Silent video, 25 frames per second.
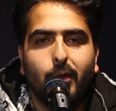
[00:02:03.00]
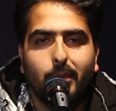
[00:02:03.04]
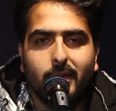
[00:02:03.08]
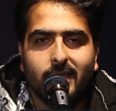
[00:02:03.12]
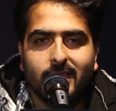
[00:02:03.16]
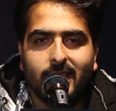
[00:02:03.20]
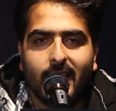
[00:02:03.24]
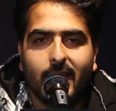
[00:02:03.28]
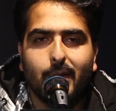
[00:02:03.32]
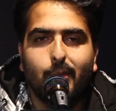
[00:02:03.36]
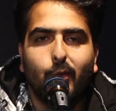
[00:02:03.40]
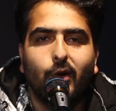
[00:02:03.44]
hop
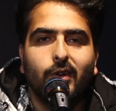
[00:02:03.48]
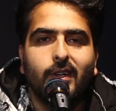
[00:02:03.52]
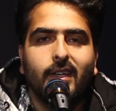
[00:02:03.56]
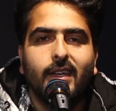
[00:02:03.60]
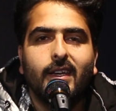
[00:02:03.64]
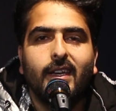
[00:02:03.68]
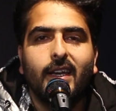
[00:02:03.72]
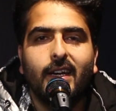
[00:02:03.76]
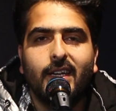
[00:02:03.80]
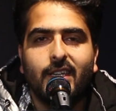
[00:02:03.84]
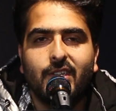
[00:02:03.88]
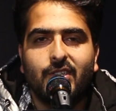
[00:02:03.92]
is like
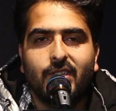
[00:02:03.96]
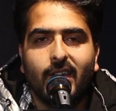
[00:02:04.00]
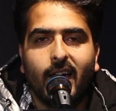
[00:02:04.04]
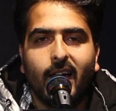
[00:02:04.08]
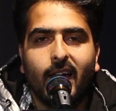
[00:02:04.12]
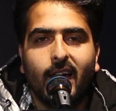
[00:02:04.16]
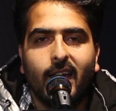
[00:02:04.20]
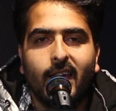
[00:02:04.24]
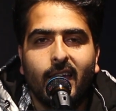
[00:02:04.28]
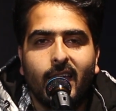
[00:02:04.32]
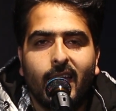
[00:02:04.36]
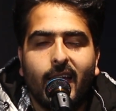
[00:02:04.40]
modern Ladisha.
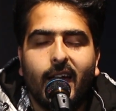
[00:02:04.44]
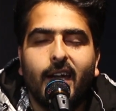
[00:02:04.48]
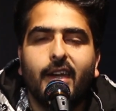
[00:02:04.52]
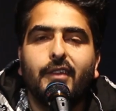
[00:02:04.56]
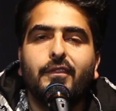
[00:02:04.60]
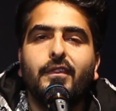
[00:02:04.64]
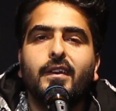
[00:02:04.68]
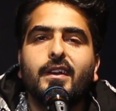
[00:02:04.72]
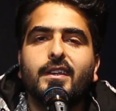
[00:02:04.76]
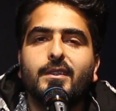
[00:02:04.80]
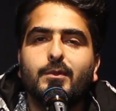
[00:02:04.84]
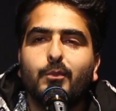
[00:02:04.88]
And
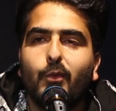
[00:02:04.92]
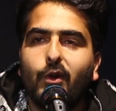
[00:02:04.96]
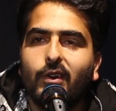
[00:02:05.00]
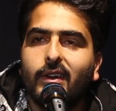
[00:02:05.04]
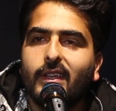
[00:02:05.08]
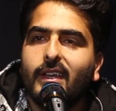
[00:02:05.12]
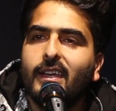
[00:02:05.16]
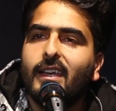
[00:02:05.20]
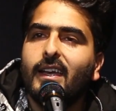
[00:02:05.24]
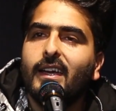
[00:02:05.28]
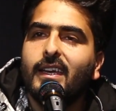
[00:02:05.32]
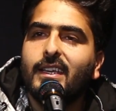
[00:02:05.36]
if it's
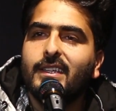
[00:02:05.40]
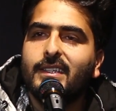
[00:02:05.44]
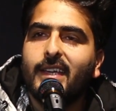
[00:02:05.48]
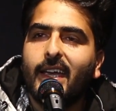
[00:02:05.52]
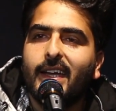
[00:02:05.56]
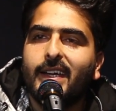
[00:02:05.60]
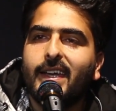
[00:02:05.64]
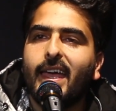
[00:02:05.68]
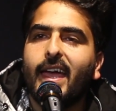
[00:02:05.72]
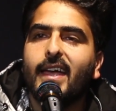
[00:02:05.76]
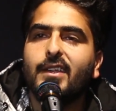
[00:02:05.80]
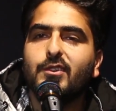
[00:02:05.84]
modern
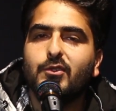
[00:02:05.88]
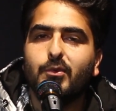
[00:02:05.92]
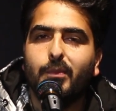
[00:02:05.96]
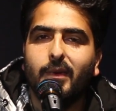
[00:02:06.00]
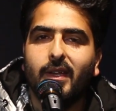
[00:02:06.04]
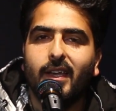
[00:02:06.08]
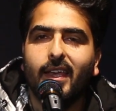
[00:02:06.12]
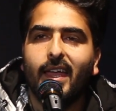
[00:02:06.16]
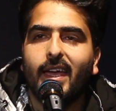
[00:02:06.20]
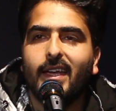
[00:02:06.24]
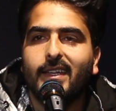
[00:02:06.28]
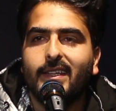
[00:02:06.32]
Ladisha, it has to
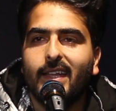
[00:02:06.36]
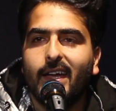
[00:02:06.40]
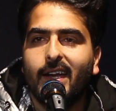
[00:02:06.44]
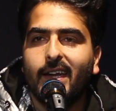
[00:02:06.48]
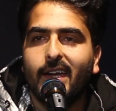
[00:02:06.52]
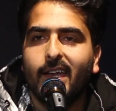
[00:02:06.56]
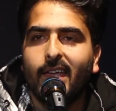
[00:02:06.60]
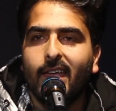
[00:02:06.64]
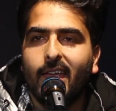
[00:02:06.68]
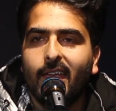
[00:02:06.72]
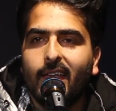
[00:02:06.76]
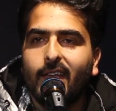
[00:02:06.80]
be like
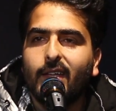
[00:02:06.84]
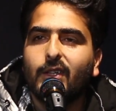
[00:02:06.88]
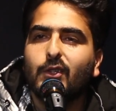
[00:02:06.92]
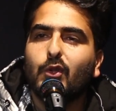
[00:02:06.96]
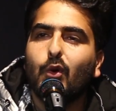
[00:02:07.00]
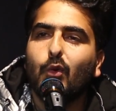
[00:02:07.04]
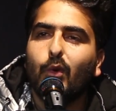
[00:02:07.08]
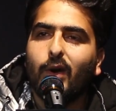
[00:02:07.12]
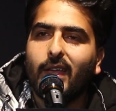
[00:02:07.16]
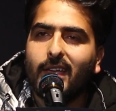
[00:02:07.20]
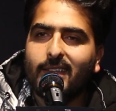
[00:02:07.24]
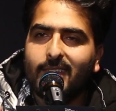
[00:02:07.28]
that.
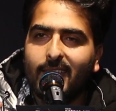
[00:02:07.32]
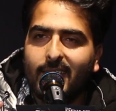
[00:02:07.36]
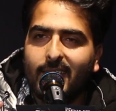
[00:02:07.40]
थोड़ा